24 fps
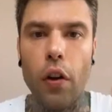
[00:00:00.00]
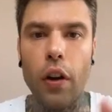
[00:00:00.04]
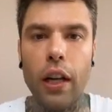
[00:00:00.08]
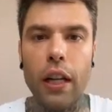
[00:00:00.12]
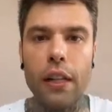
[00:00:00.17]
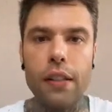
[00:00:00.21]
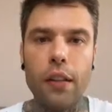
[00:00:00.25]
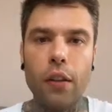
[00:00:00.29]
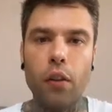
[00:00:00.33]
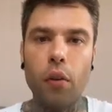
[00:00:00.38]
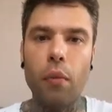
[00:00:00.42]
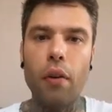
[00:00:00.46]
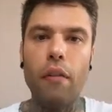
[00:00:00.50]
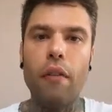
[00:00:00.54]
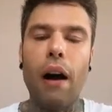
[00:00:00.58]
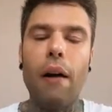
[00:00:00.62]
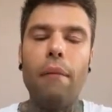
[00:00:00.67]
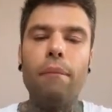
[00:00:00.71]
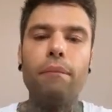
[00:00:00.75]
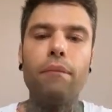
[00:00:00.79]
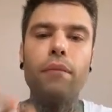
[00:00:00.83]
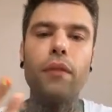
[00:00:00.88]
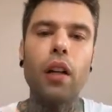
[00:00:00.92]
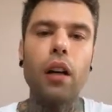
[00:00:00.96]
Ragazzi come
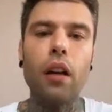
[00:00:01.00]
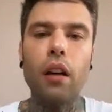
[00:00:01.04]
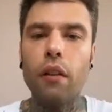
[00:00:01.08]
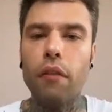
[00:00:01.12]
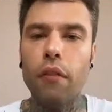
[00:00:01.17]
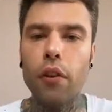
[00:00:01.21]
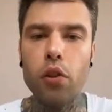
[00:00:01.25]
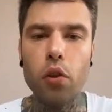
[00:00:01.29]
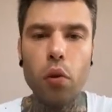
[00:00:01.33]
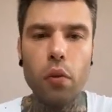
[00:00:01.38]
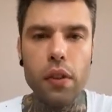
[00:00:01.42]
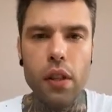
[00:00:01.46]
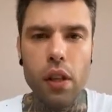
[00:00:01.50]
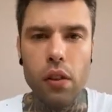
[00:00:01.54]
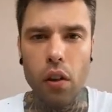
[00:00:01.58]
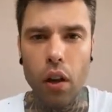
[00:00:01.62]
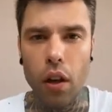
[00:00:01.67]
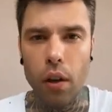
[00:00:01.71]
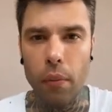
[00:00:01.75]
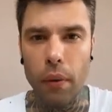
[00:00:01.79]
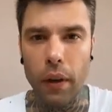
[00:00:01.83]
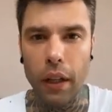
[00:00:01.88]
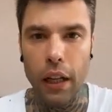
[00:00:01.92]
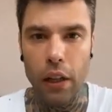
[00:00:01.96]
va? Eh, faccio queste
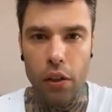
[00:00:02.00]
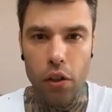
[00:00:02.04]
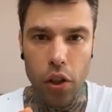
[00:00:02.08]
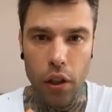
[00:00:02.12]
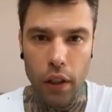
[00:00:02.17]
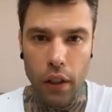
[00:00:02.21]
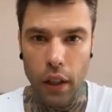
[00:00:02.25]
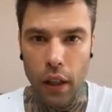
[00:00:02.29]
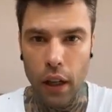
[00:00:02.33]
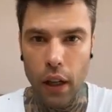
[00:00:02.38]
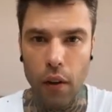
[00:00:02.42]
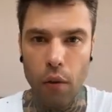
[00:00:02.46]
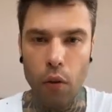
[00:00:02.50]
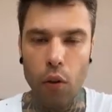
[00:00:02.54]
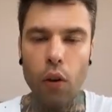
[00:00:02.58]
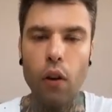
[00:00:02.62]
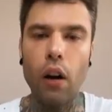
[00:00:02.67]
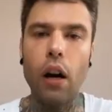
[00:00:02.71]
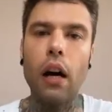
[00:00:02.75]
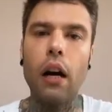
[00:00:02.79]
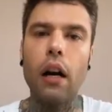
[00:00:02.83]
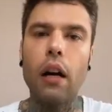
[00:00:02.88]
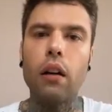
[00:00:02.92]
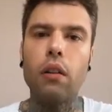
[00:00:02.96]
storie perché ci tenevo
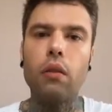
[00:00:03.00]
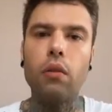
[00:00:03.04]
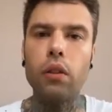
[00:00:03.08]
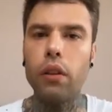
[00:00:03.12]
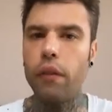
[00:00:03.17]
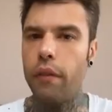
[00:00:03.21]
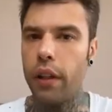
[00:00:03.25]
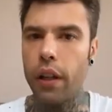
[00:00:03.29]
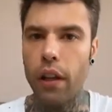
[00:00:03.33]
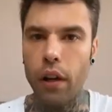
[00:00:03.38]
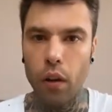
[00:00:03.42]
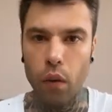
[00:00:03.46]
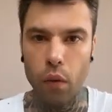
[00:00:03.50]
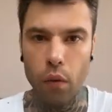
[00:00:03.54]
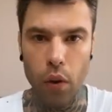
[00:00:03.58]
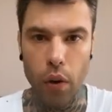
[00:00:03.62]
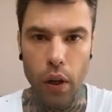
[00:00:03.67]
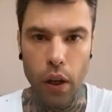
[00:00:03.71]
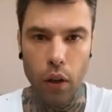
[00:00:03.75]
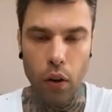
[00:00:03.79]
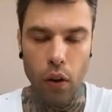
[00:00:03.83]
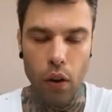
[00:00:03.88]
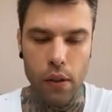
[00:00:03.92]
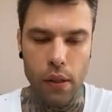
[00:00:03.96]
a condividere con voi
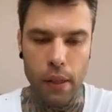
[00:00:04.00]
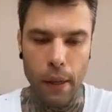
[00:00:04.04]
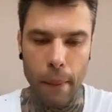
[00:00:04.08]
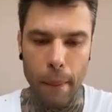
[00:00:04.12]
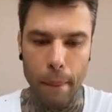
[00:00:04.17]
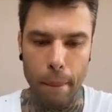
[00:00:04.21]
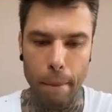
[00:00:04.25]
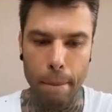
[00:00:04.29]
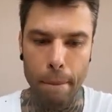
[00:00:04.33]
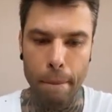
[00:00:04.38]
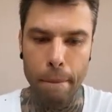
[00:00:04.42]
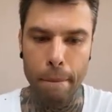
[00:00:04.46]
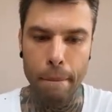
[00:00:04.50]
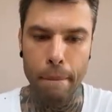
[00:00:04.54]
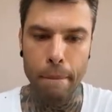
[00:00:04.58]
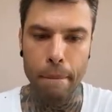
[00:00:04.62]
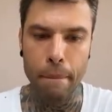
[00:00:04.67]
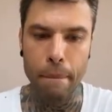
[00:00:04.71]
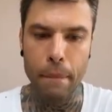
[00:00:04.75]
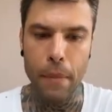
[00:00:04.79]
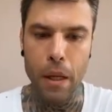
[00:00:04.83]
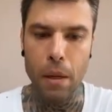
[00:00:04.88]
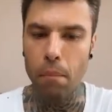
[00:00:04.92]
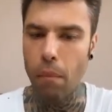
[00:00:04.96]
una cosa.
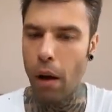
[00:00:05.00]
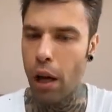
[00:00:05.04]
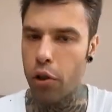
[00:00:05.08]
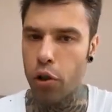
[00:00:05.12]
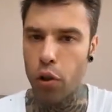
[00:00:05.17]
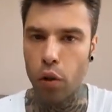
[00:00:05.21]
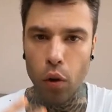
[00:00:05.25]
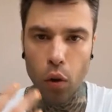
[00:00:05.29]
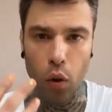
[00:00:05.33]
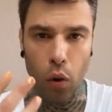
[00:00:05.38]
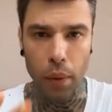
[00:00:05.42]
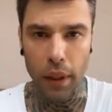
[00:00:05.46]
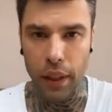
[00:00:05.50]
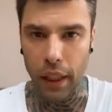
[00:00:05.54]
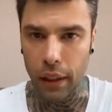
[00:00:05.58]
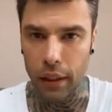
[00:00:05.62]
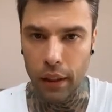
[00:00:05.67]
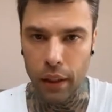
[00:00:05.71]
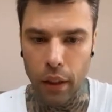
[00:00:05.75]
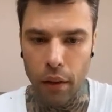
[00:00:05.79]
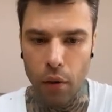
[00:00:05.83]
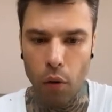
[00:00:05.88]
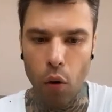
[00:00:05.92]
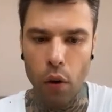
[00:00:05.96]
Mm, immagino come
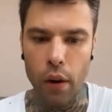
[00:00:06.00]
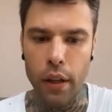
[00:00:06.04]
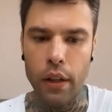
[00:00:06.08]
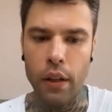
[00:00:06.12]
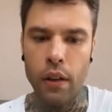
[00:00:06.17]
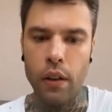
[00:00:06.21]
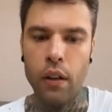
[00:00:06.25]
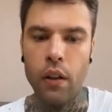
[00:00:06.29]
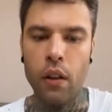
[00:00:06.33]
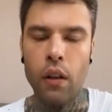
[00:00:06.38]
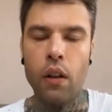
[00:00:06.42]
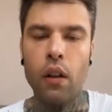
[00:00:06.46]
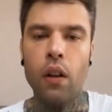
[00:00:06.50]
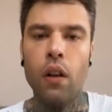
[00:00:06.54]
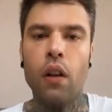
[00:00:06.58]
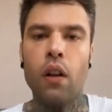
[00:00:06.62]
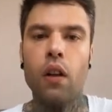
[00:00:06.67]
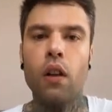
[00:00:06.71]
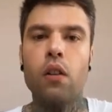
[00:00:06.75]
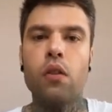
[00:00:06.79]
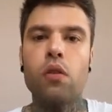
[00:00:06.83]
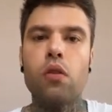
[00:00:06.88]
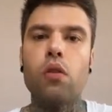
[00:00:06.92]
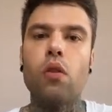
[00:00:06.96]
tanti di voi
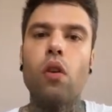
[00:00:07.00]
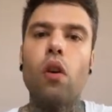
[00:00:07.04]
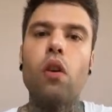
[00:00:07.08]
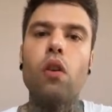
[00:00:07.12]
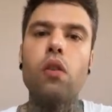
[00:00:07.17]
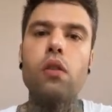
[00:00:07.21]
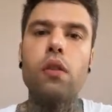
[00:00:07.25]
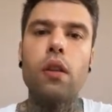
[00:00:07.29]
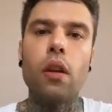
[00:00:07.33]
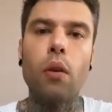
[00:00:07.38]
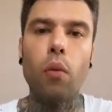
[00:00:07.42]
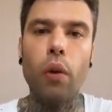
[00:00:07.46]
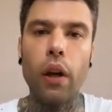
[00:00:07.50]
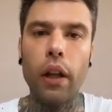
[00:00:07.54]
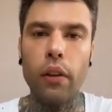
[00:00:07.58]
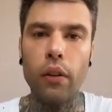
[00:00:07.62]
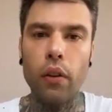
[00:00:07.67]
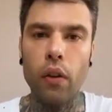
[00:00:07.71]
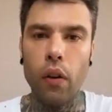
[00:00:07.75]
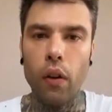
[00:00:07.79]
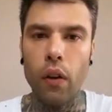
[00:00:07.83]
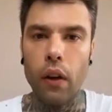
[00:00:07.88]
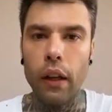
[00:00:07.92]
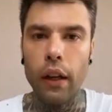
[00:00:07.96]
sto
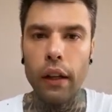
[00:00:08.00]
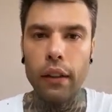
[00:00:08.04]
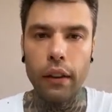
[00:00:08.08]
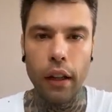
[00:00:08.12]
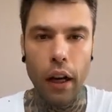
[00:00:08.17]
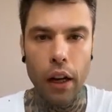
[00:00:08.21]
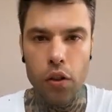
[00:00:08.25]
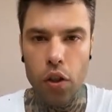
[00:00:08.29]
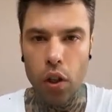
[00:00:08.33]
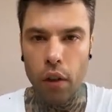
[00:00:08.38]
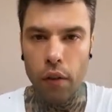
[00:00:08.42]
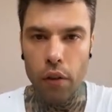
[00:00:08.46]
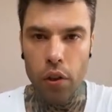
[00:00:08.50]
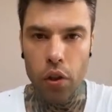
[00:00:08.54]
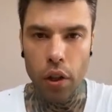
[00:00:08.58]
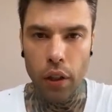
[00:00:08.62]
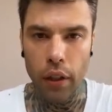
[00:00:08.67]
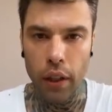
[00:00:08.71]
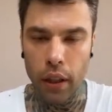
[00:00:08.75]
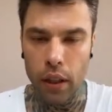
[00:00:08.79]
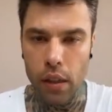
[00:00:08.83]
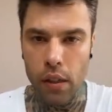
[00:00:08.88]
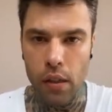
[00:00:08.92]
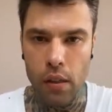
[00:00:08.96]
seguendo le tragiche
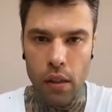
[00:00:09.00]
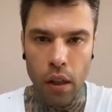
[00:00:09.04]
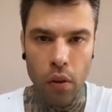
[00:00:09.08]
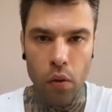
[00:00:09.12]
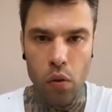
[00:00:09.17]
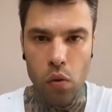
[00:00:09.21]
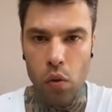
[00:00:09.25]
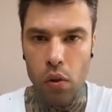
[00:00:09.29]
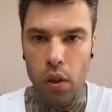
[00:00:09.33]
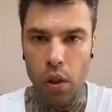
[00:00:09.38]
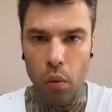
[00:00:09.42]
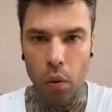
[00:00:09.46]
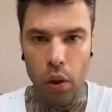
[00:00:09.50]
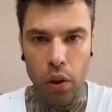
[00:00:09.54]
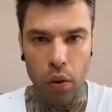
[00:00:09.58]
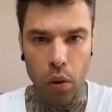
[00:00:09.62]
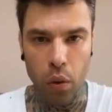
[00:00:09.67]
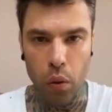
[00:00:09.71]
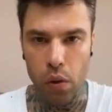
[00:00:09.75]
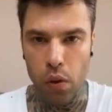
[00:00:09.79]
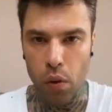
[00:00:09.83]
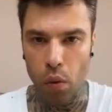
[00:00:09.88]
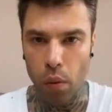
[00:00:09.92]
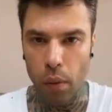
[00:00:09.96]
vicende che si stanno susseguendo in
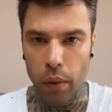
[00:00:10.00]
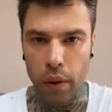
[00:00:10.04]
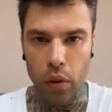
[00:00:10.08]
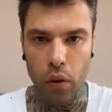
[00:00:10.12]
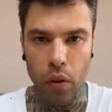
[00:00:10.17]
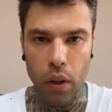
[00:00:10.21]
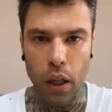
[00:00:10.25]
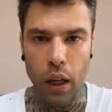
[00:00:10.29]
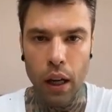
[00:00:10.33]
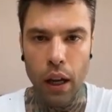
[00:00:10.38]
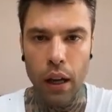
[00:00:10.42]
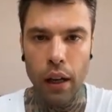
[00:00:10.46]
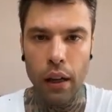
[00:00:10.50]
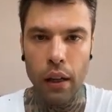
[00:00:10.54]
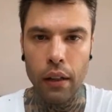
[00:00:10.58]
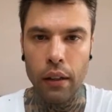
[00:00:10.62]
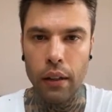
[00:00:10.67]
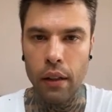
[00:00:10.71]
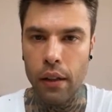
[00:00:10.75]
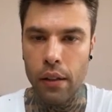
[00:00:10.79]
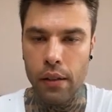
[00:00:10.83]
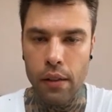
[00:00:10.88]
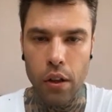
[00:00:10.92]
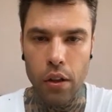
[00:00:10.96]
questo momento nella,
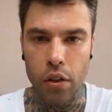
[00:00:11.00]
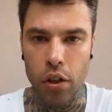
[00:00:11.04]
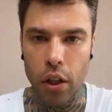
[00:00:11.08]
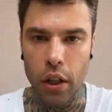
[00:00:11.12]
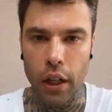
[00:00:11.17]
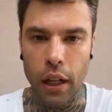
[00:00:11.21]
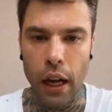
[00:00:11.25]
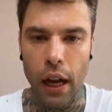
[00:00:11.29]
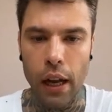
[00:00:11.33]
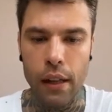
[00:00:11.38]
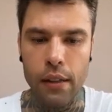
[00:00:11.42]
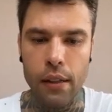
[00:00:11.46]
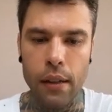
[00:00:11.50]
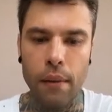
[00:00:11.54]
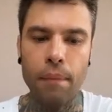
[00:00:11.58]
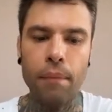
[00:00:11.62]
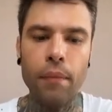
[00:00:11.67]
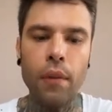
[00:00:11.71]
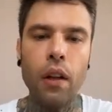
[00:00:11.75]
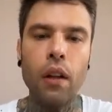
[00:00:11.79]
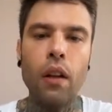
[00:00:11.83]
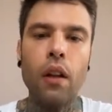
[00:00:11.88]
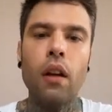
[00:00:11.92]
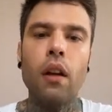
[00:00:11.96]
nella, striscia di Gaza.
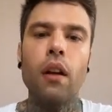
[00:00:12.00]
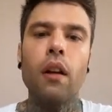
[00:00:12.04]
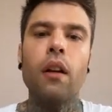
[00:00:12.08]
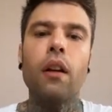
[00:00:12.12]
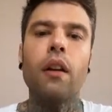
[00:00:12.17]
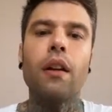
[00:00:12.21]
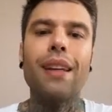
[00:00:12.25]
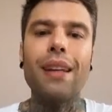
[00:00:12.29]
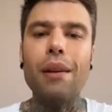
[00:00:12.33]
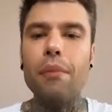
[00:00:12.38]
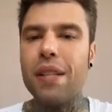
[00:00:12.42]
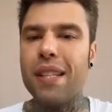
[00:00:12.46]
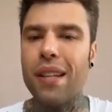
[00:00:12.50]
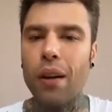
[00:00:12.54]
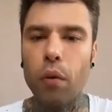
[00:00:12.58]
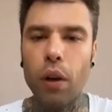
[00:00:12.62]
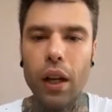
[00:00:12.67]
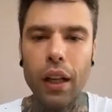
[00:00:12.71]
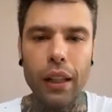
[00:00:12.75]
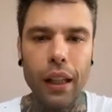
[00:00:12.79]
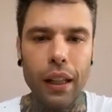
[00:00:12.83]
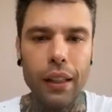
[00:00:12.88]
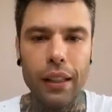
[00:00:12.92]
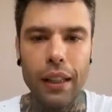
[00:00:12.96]
Chi mi segue
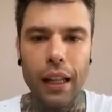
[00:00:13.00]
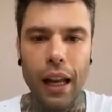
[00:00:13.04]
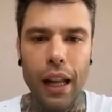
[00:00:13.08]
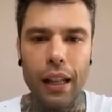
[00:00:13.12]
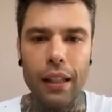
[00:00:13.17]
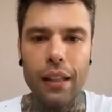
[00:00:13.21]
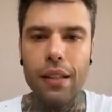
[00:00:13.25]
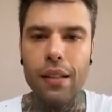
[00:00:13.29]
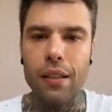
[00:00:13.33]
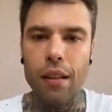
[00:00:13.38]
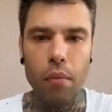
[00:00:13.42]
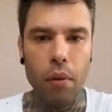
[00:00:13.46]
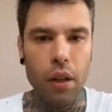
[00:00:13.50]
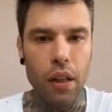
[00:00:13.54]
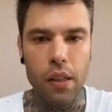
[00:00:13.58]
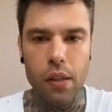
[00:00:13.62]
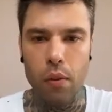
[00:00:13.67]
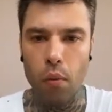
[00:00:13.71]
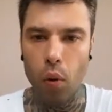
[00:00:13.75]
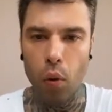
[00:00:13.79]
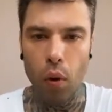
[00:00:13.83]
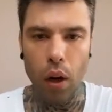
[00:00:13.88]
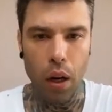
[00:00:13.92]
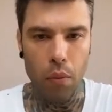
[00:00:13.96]
da tanti anni sa
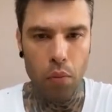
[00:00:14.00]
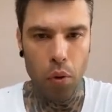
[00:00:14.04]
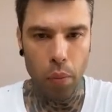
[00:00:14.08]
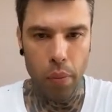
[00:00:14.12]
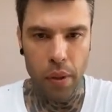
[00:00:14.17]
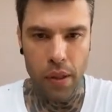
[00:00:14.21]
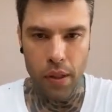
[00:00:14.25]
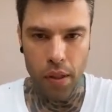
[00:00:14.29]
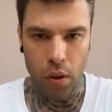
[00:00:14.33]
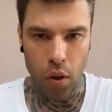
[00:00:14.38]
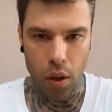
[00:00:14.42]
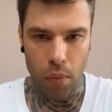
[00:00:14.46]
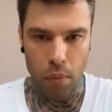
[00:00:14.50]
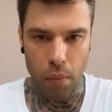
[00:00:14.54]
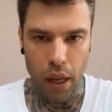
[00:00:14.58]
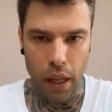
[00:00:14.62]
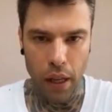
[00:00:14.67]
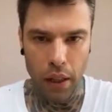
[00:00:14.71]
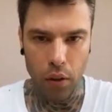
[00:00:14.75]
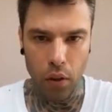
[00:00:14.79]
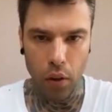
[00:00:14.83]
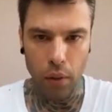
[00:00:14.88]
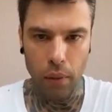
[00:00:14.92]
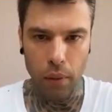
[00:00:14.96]
benissimo qual è il mio pensiero in
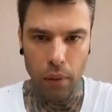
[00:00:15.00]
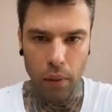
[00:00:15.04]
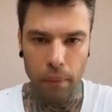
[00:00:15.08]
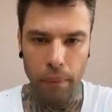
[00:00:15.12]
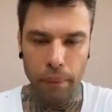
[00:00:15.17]
merito,